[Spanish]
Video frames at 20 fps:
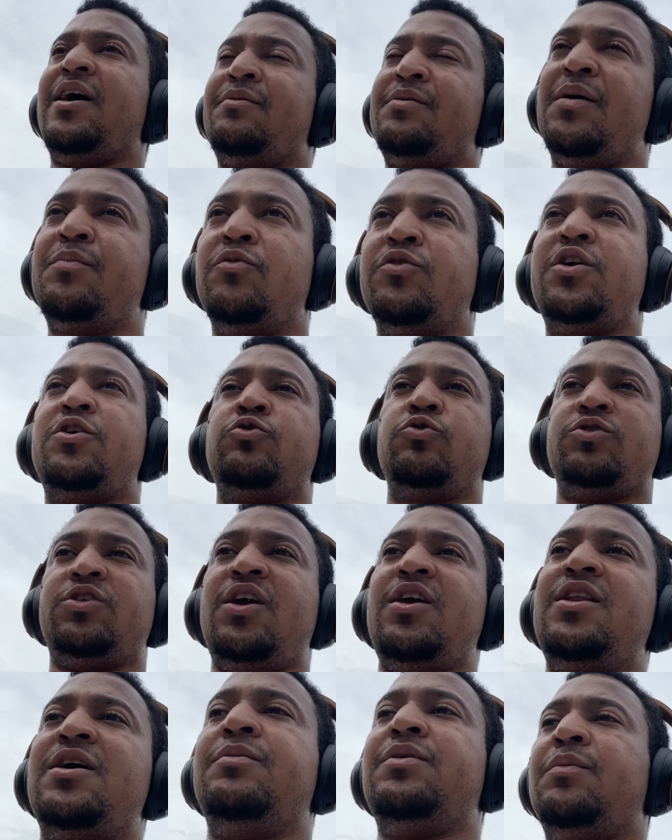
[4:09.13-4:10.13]
hablamos de
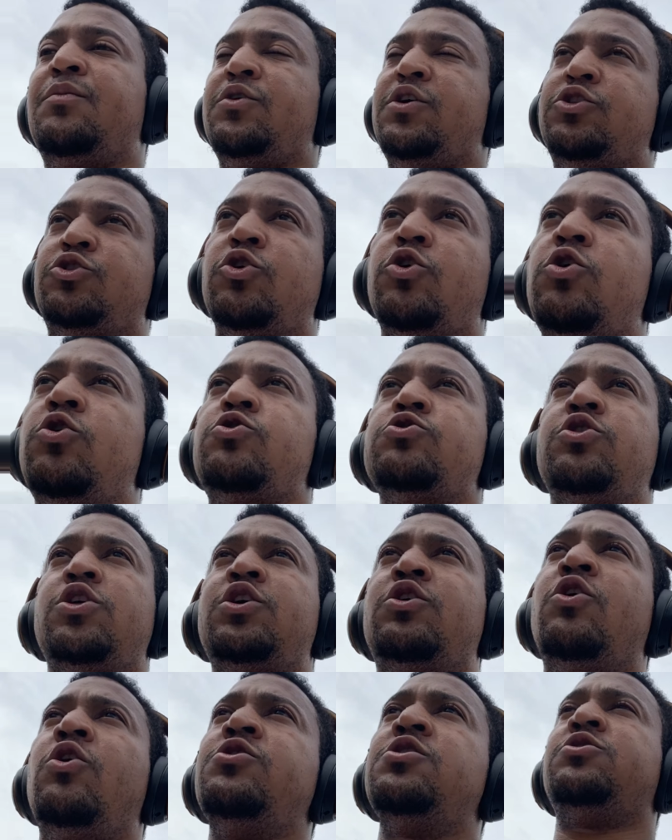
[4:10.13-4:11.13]
rutina, hablamos de todo, yo
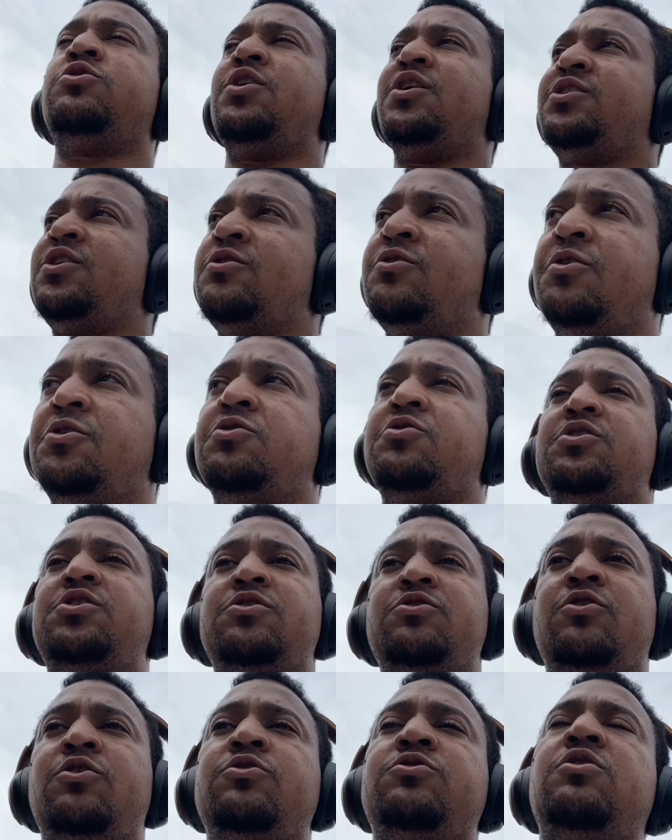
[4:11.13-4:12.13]
digo, oye, estoy haciendo esto, estoy
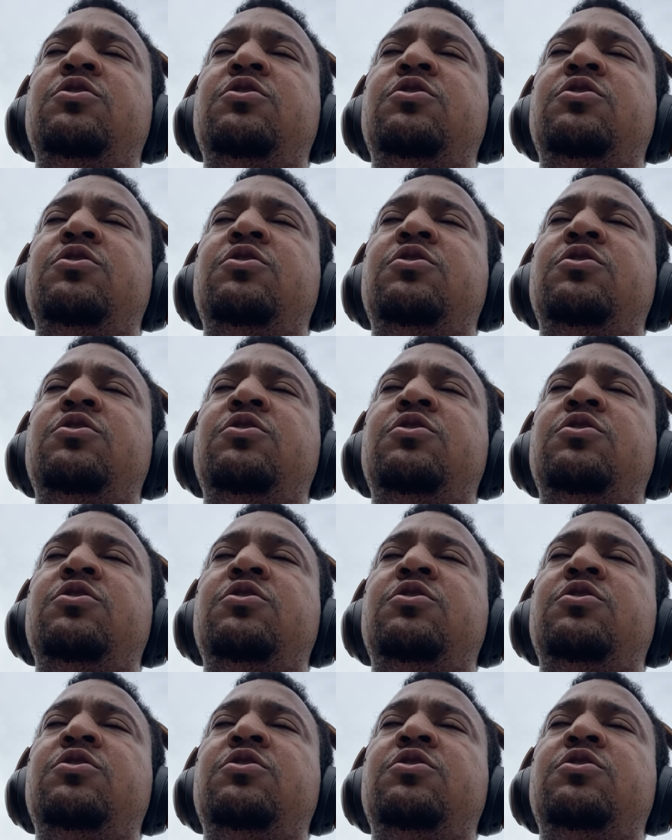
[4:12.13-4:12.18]
haciendo